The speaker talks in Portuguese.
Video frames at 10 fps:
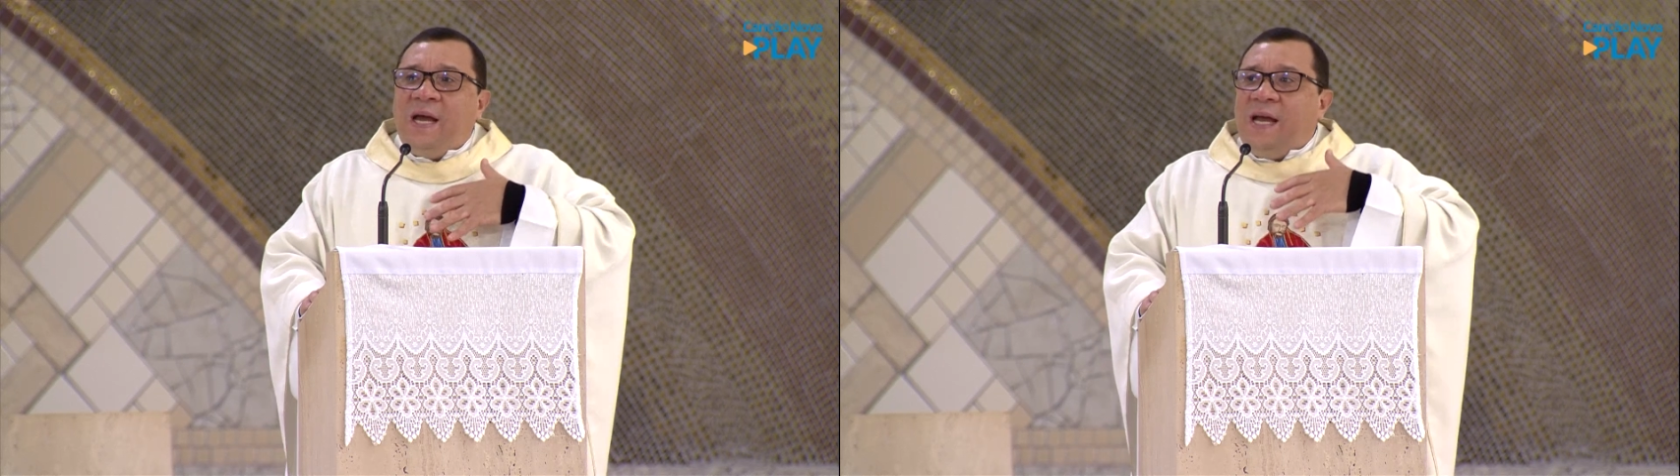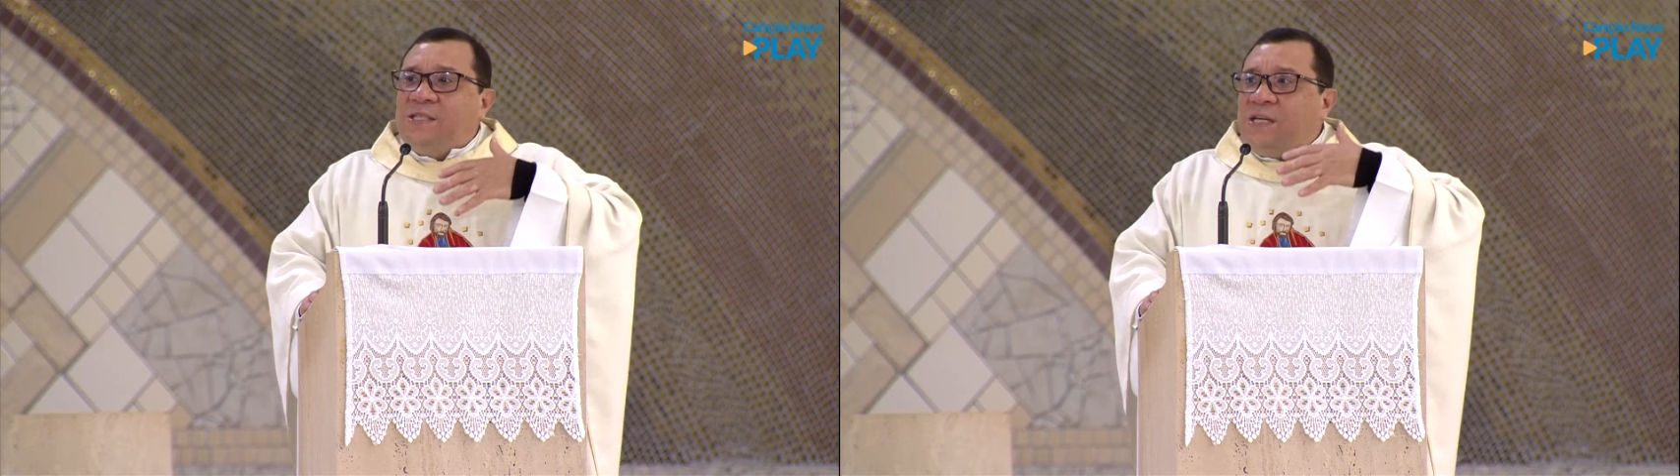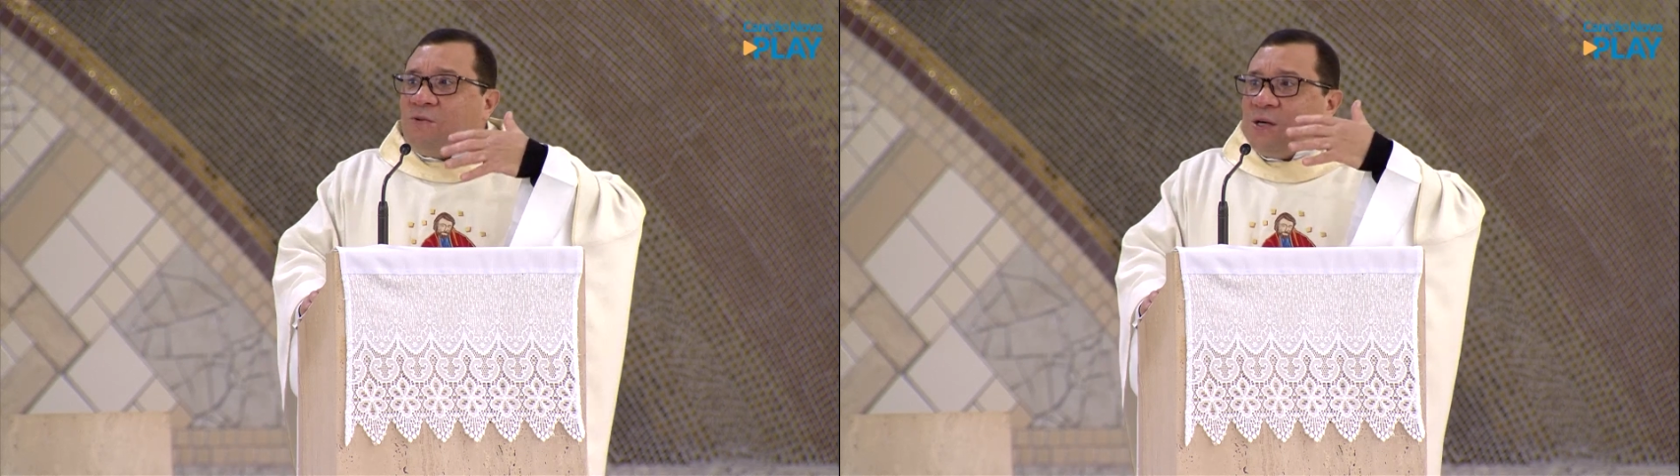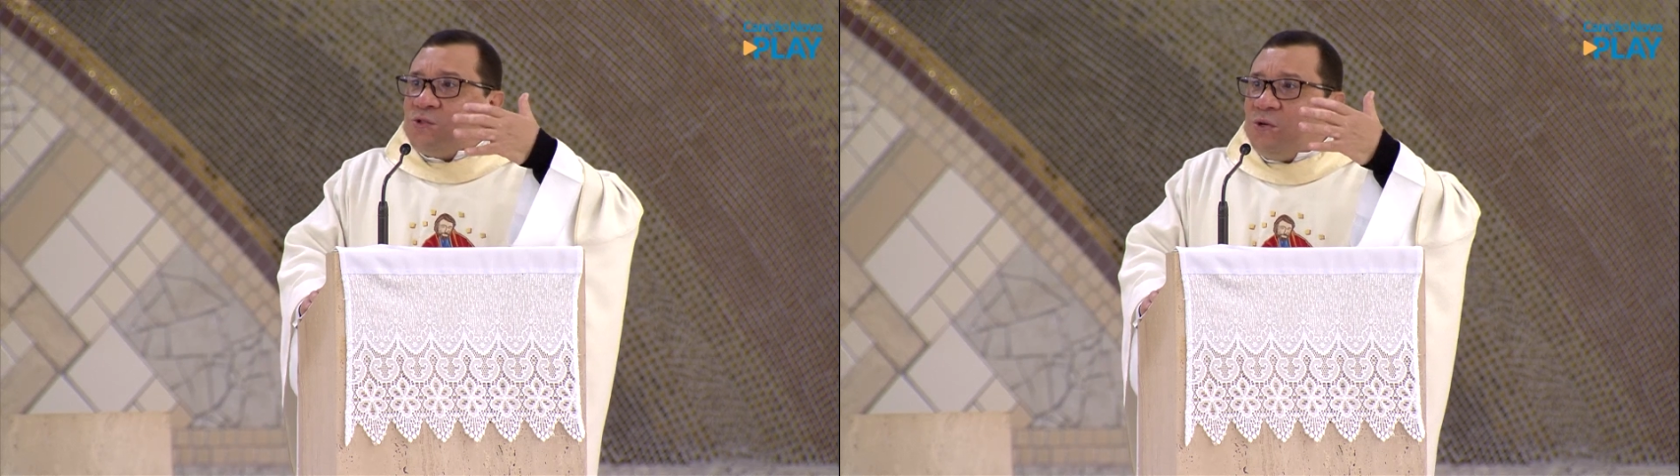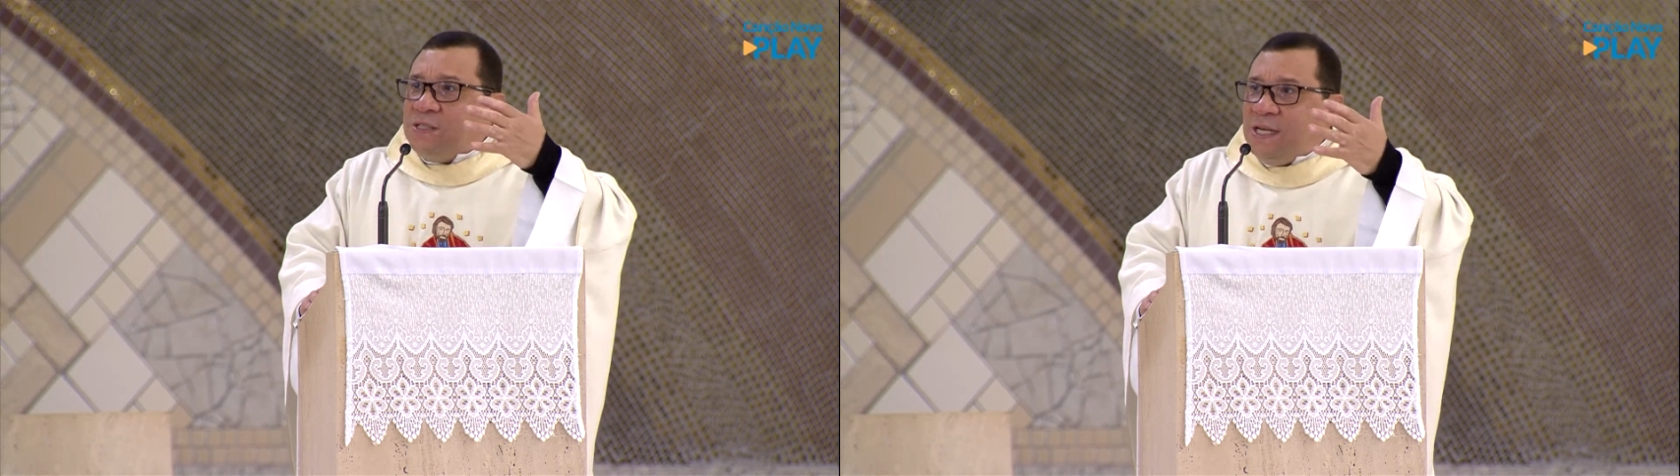em
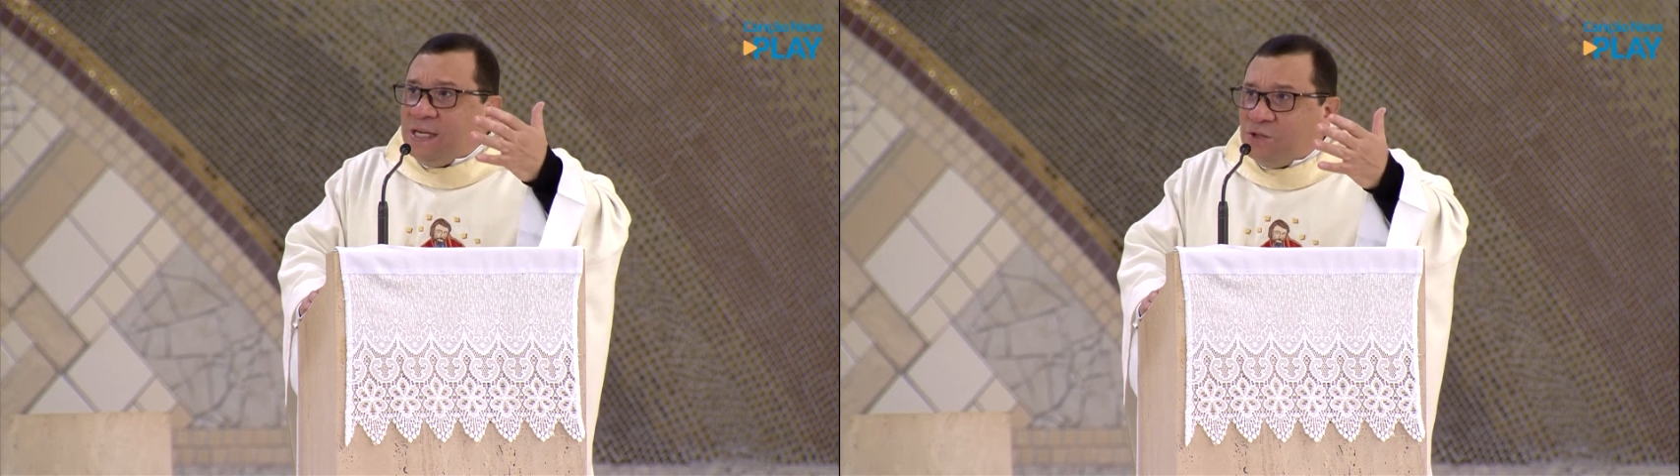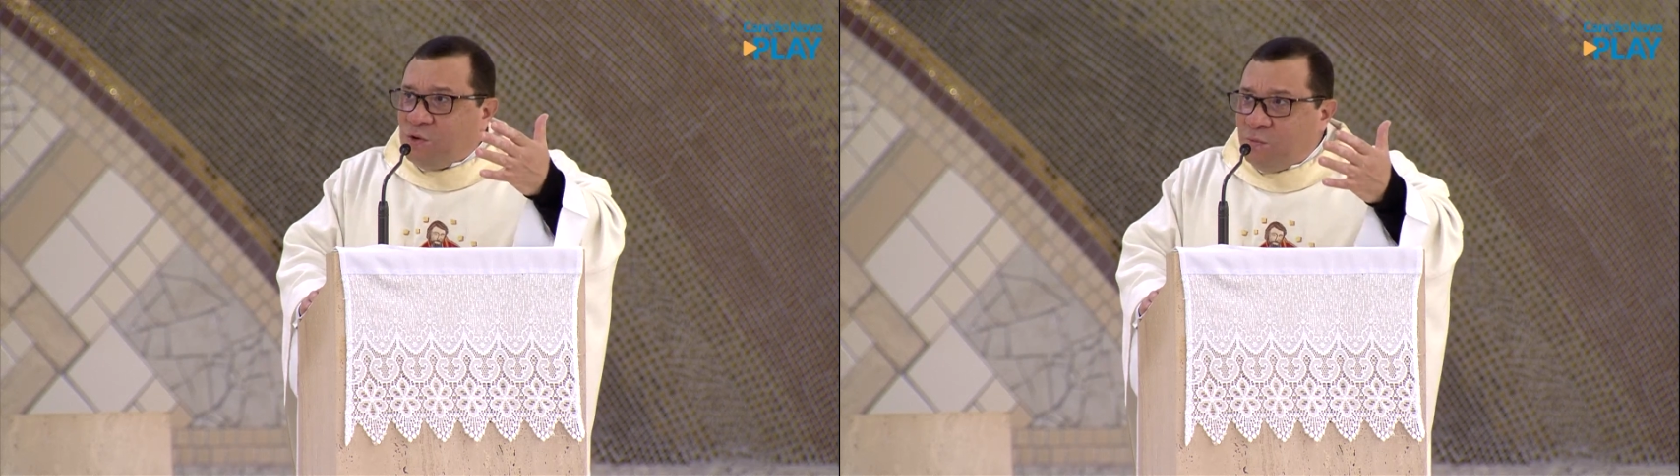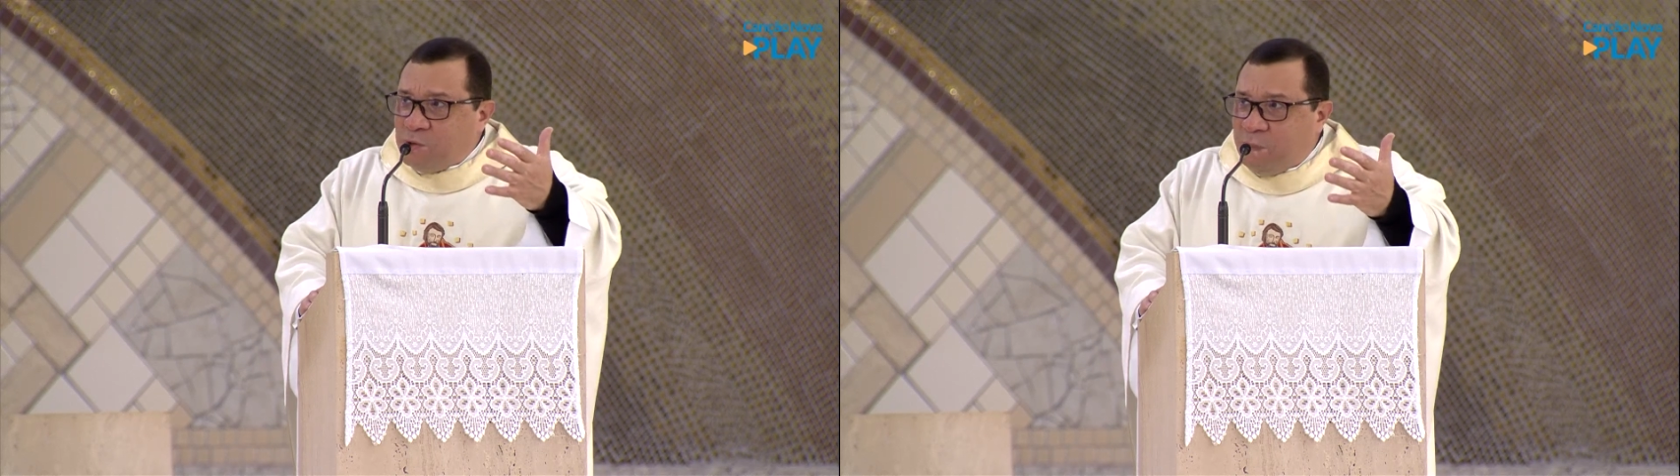situações em que somos